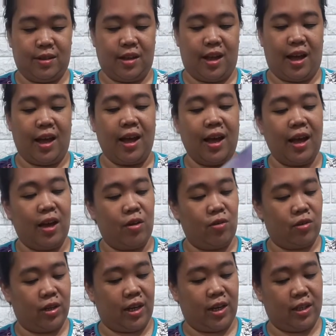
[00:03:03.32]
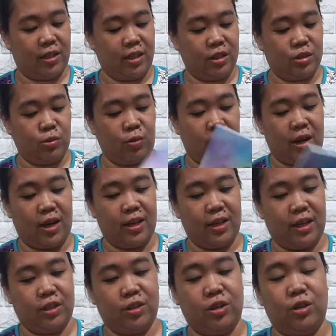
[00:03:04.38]
Ah, okay. This one,
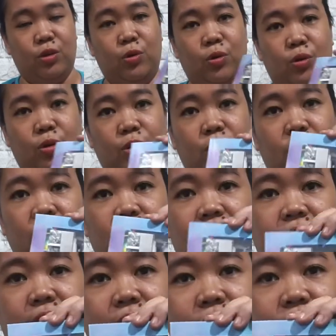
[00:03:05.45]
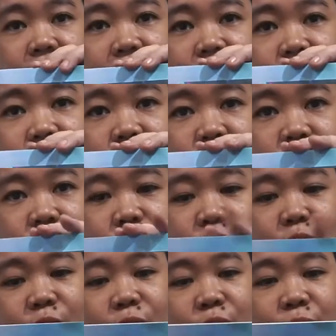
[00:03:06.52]
ito yung ginawa ng daughter
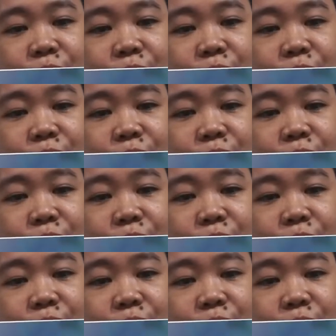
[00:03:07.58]
ko.